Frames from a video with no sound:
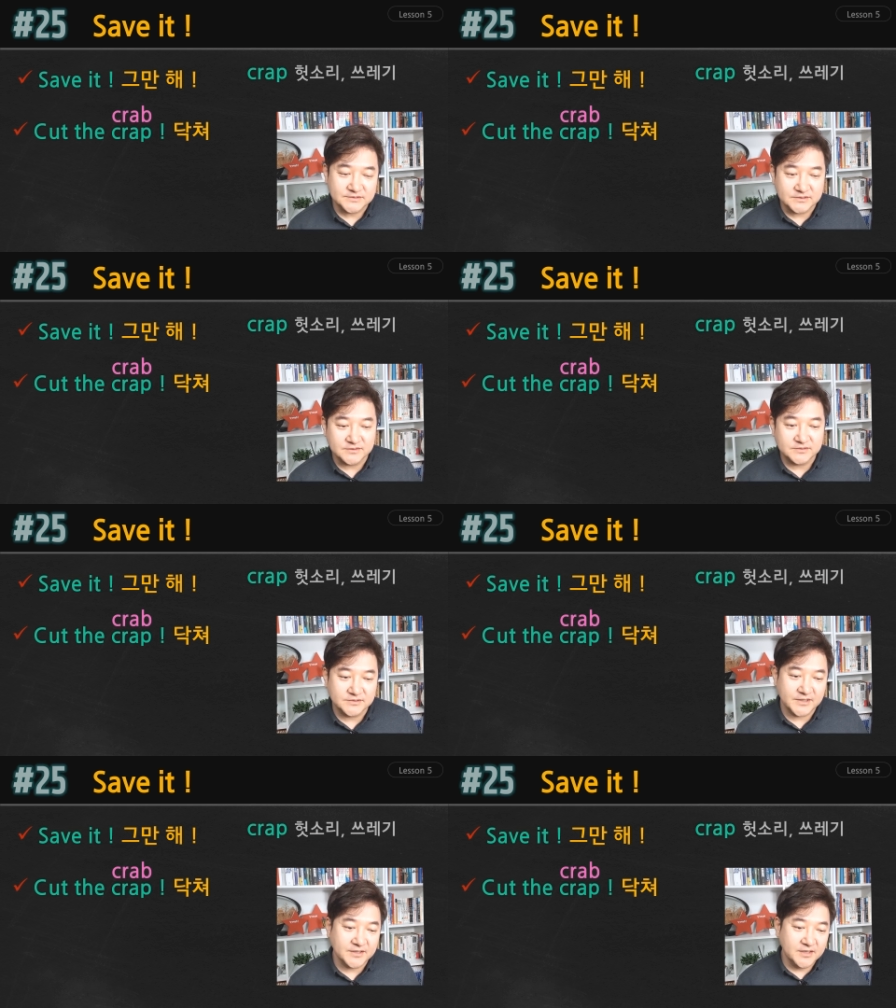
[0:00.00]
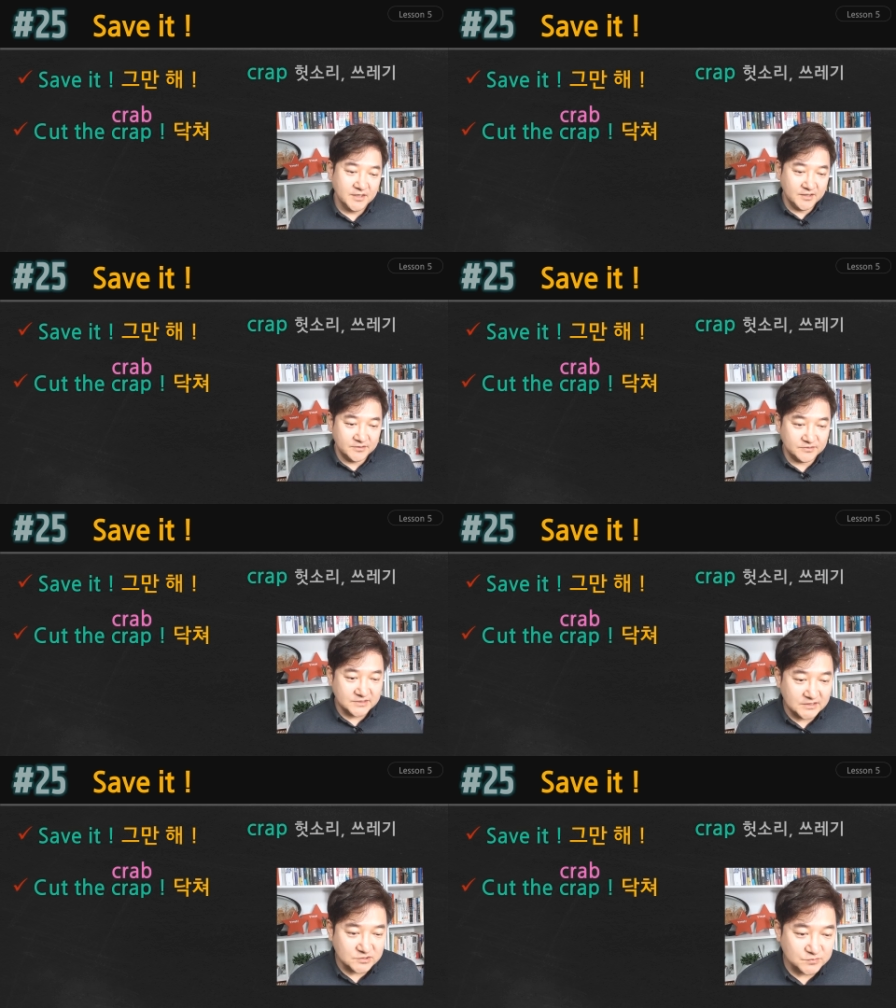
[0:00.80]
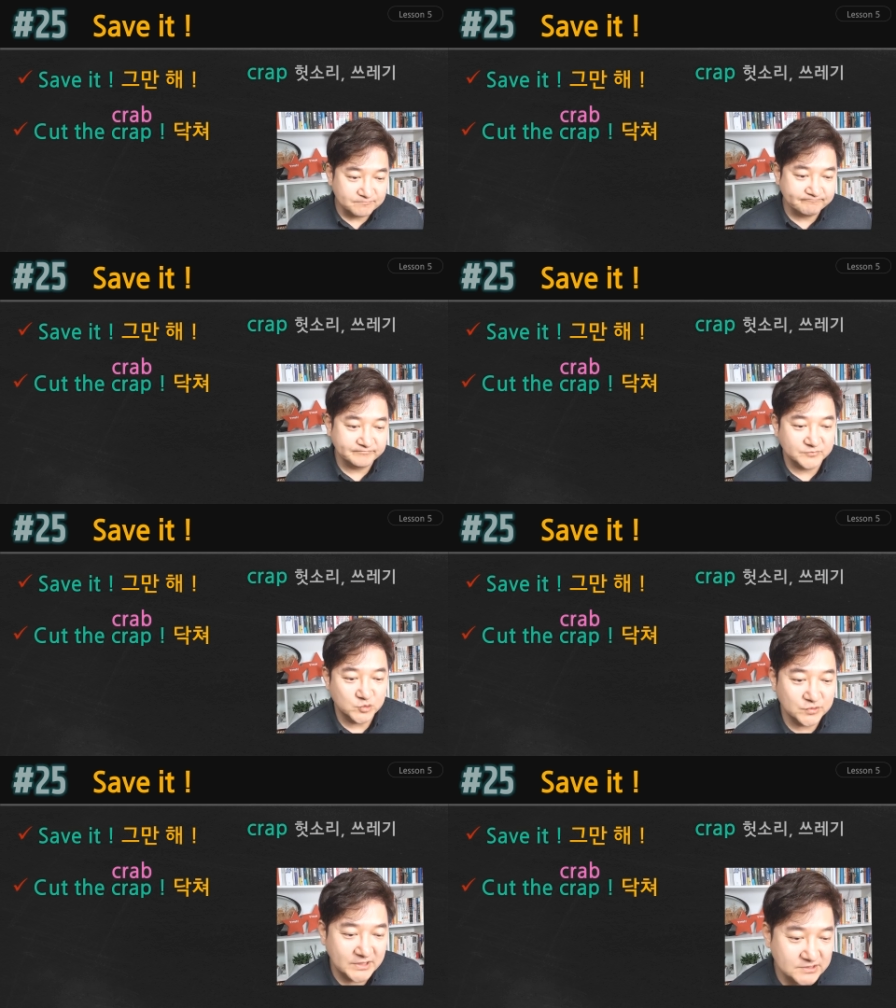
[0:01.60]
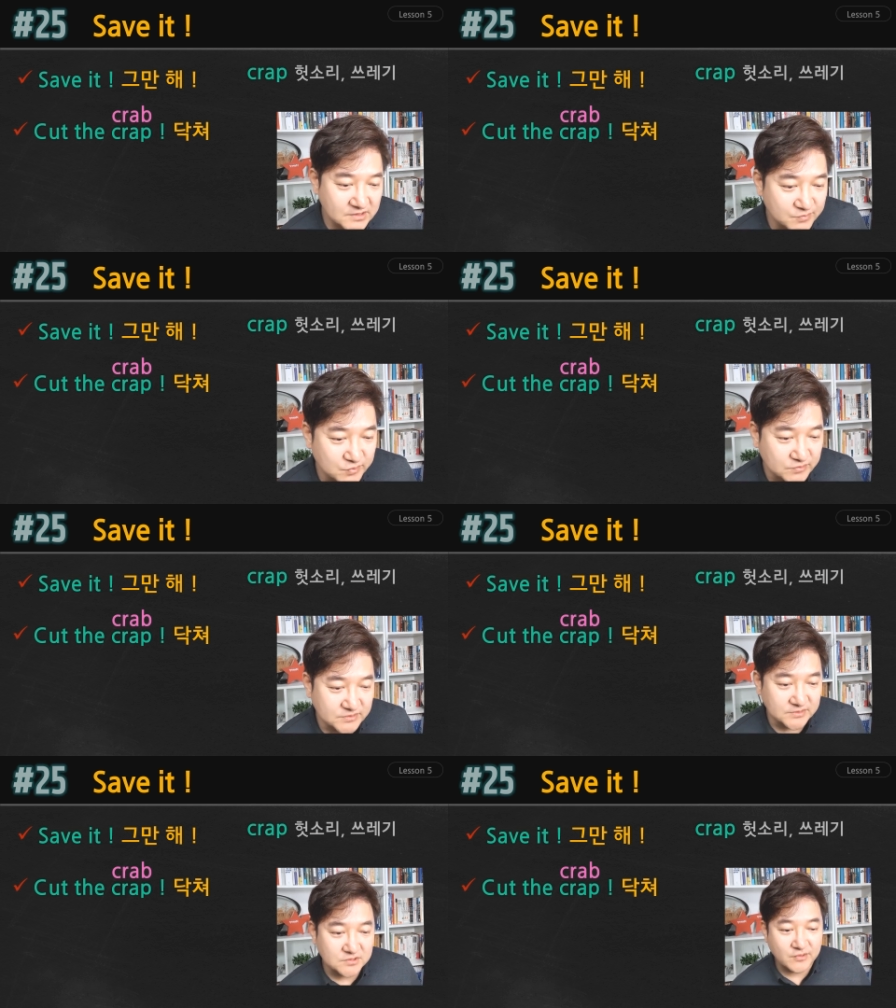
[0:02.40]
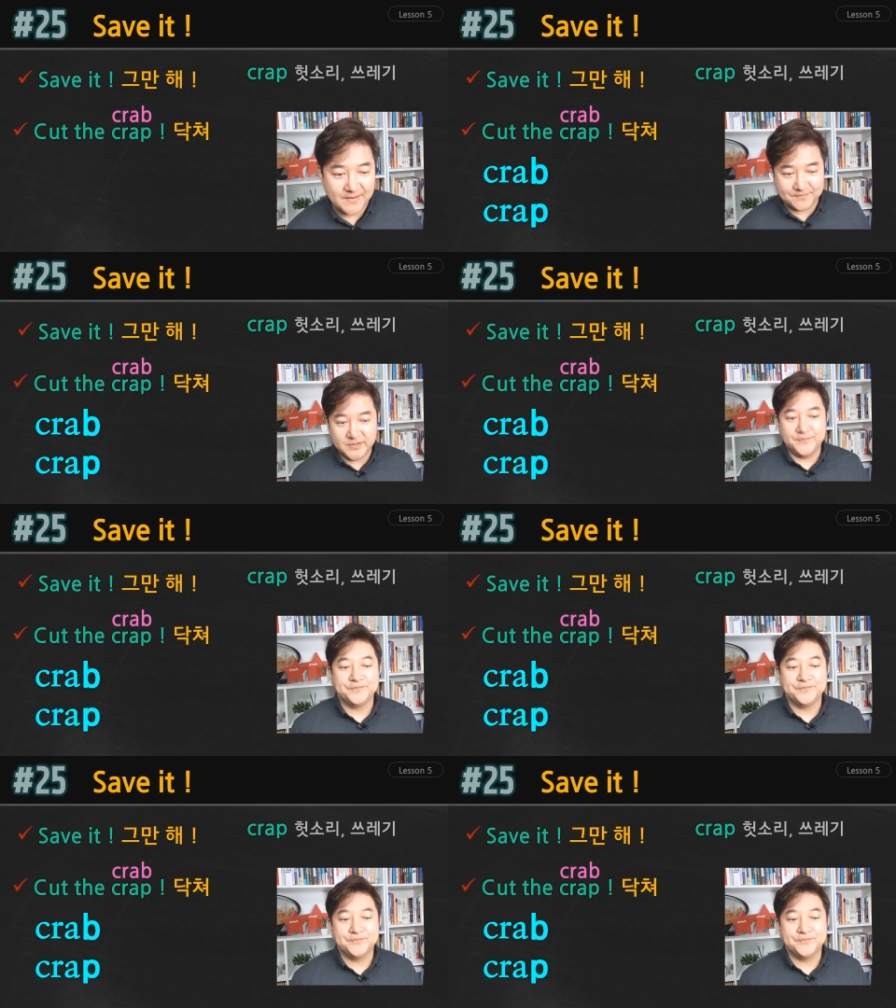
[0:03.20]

네, 근데 여기서 하나 좀 주의하셔야 될 부분은 crap,